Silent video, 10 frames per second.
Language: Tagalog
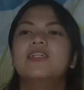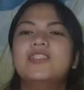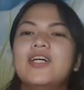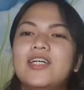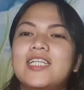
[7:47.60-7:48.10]

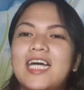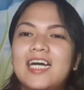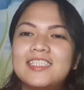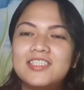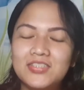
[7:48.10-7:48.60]
So, ayun
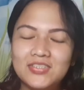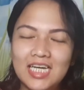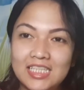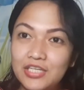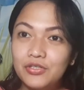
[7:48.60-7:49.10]
guys. So,
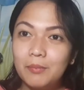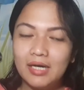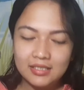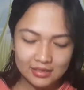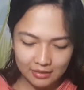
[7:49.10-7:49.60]
nakita nyo
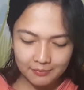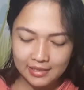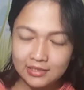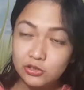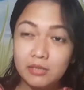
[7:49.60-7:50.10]
naman at
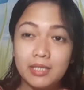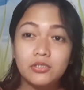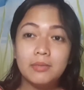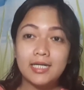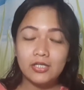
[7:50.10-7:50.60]
nabilang nyo naman
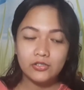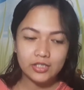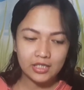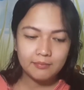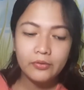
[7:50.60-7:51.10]
kung magkano
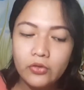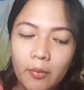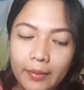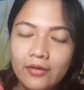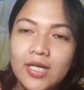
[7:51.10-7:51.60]
yung ipon ko.
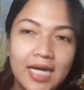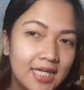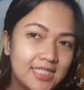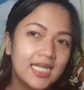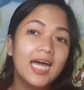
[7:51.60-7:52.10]
Pero
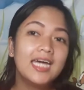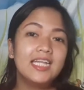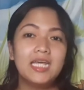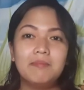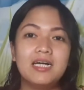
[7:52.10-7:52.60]
guys,
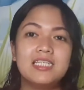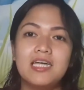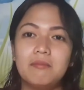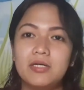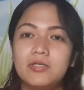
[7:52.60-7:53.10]
hindi pa
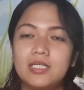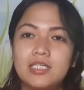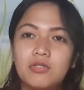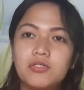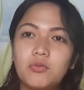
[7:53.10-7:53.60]
kasama yun
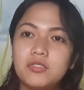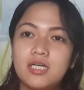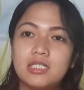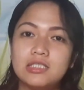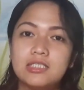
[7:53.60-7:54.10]
nandito po
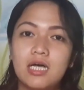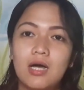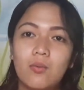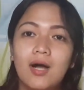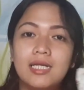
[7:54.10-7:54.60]
sa,
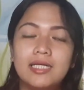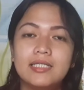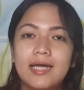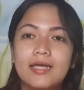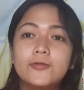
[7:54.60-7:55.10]
sa wallet
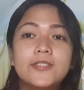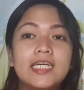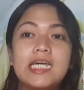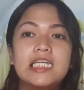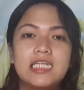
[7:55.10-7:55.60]
na yung
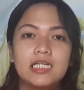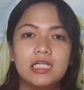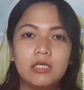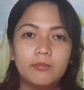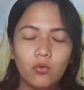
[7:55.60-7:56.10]
tigi isang
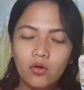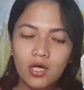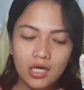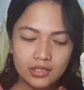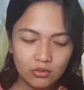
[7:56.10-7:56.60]
libo
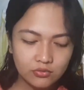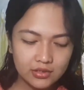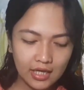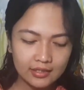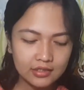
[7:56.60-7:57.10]
na kung
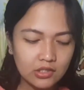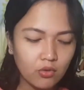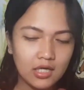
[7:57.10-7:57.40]
saan hindi ko